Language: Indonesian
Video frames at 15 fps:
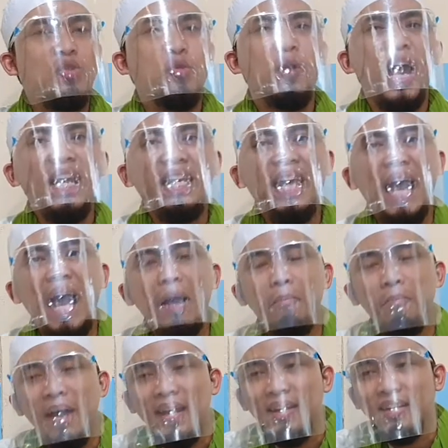juga
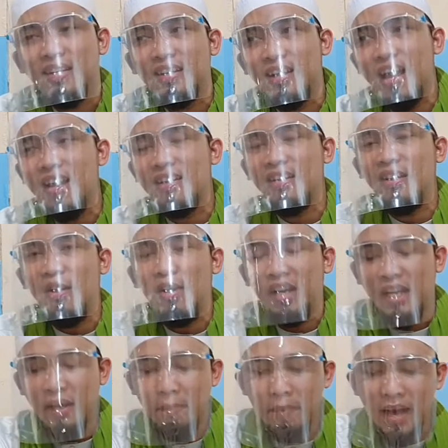diamalkan
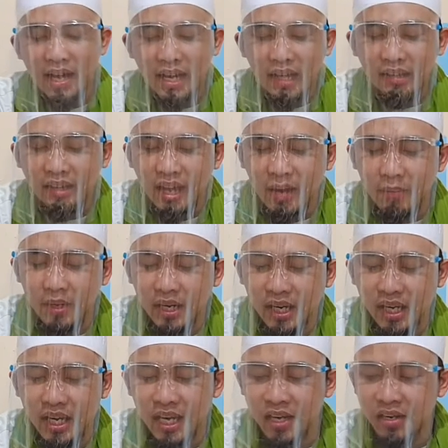oleh para
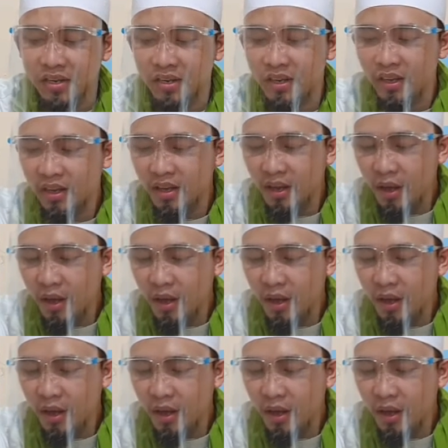tabi'in